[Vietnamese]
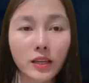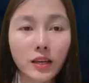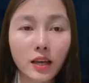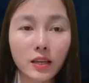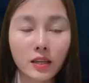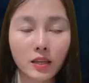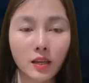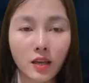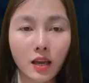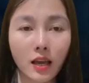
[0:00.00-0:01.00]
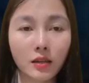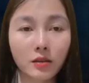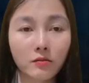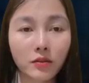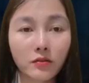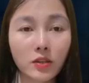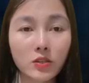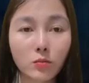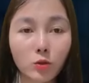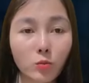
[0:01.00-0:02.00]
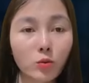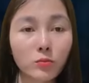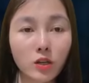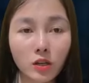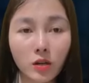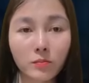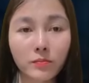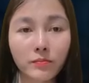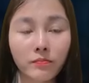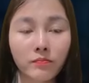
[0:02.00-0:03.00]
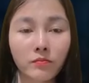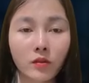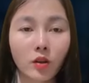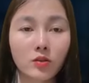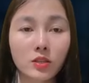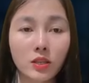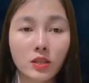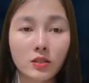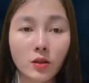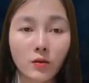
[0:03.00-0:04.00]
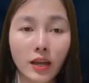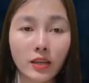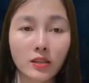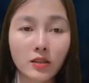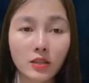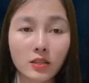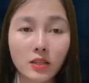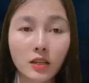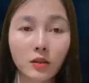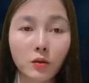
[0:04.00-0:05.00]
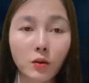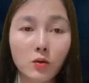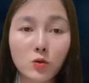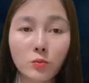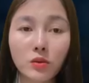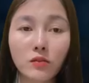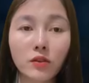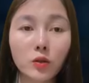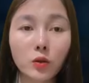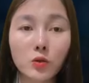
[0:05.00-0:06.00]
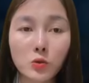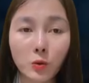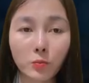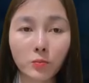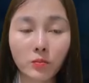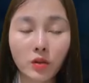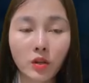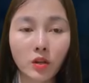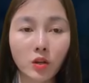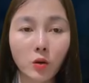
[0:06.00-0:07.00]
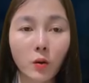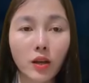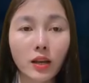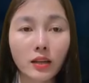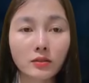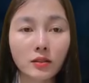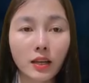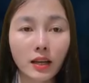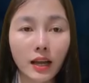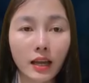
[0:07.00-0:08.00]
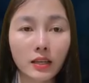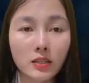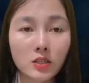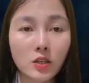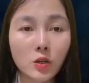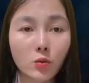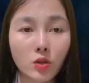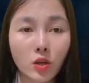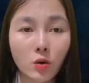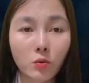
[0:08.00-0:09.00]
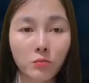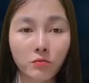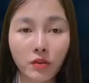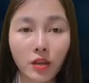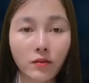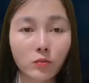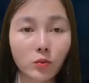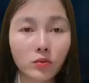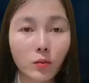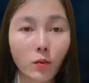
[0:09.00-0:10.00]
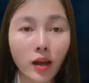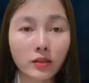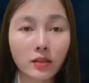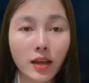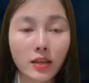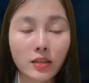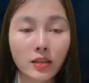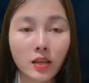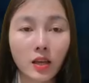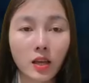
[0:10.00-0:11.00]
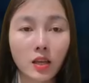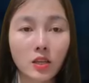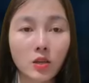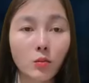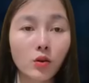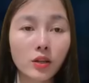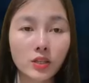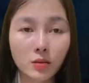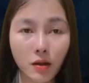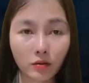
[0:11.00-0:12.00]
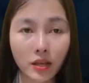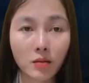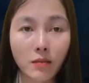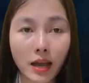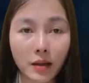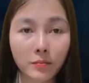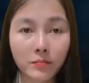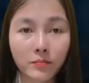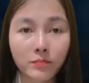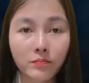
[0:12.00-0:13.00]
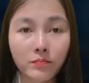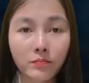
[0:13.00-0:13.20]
2 năm sau Nghĩa lại tổ chức đám cưới, nhưng rồi chỉ được một thời gian ngắn, người đó cũng bỏ đi. Lý do thì không ai biết. Người ta chỉ thấy Nghĩa mất đến 5 năm mới có thể khôi phục lại trạng thái như ban đầu.